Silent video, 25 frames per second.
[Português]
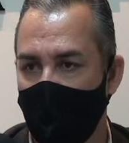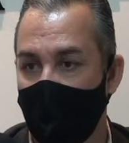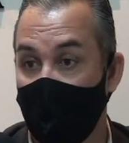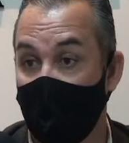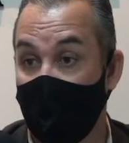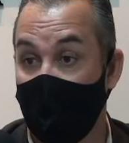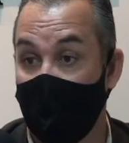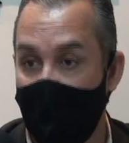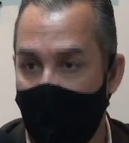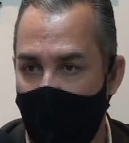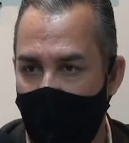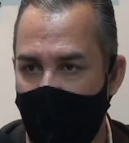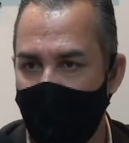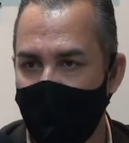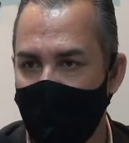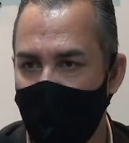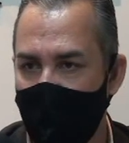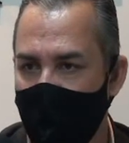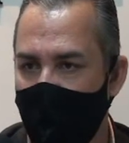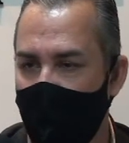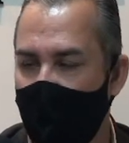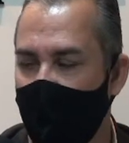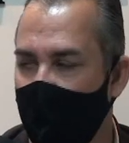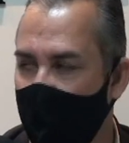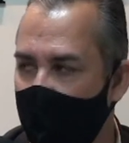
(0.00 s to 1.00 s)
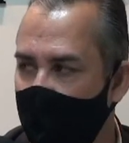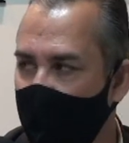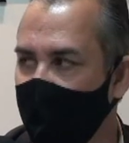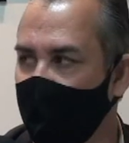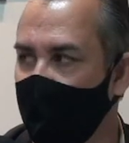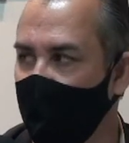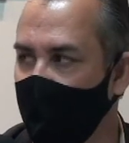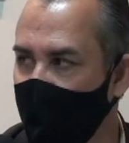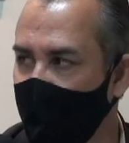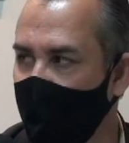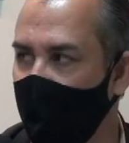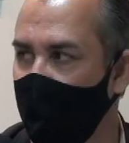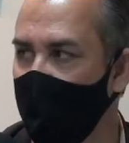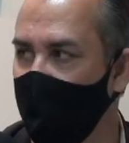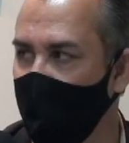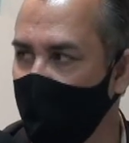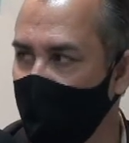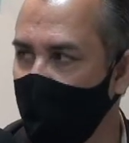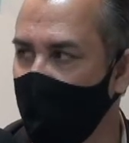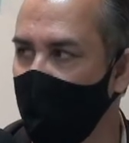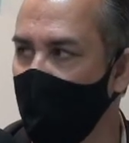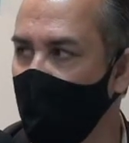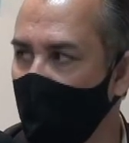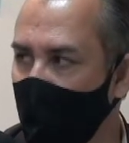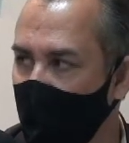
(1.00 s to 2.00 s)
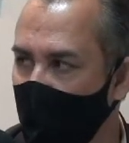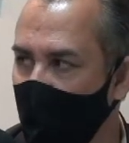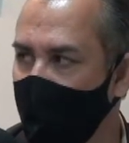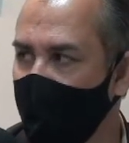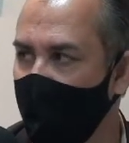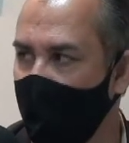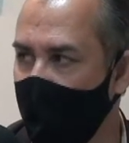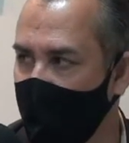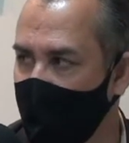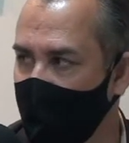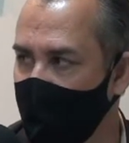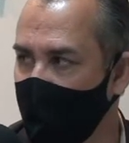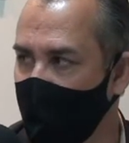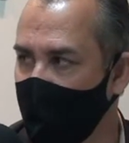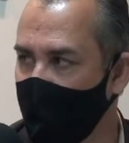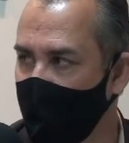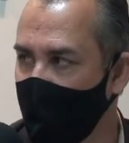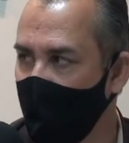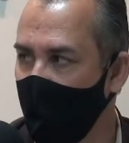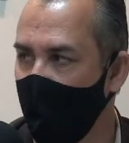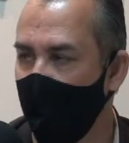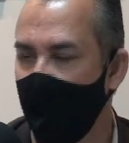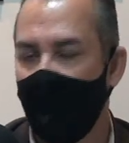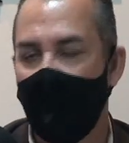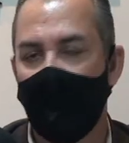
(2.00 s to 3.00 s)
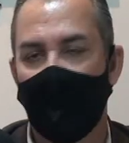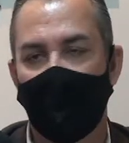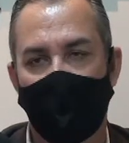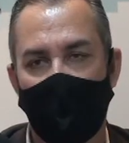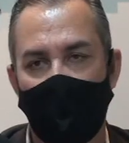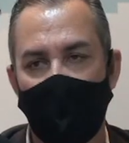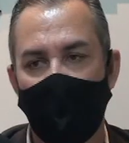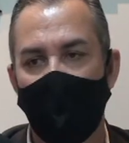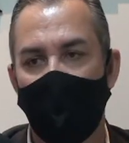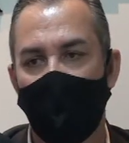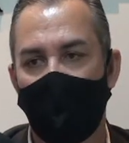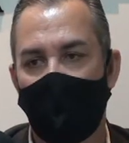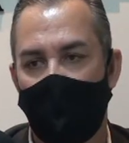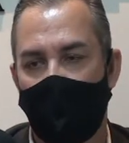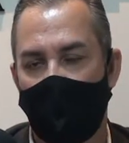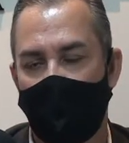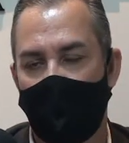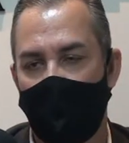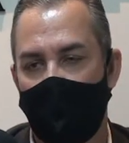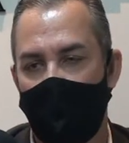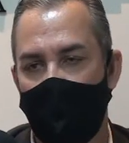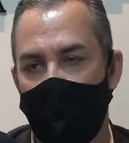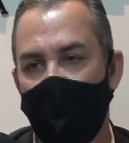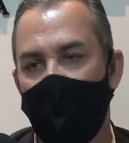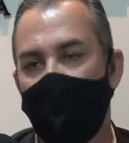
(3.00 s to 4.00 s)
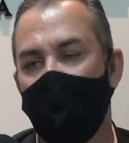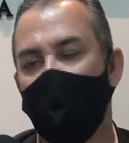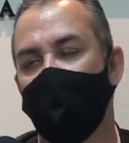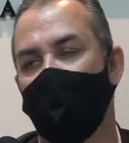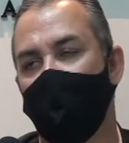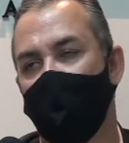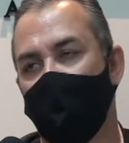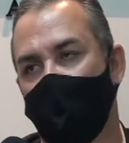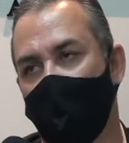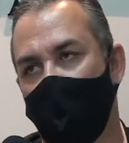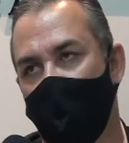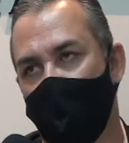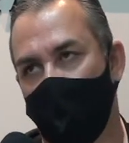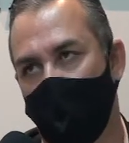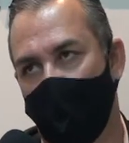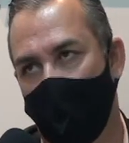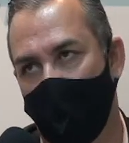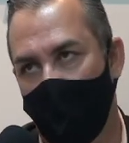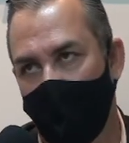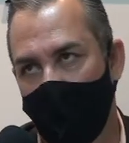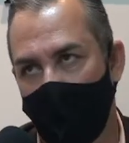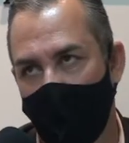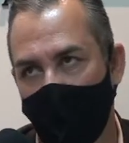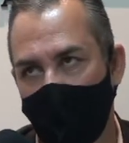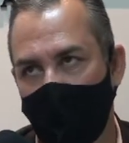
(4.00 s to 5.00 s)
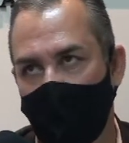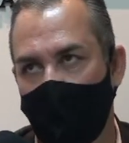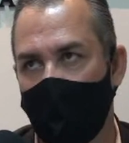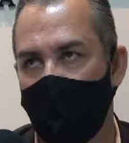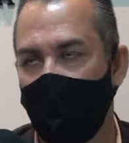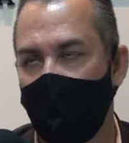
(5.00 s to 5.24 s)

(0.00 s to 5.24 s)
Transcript: deve pagar essas verbas incontroversas. Se ele não pagar, ele vai ter outra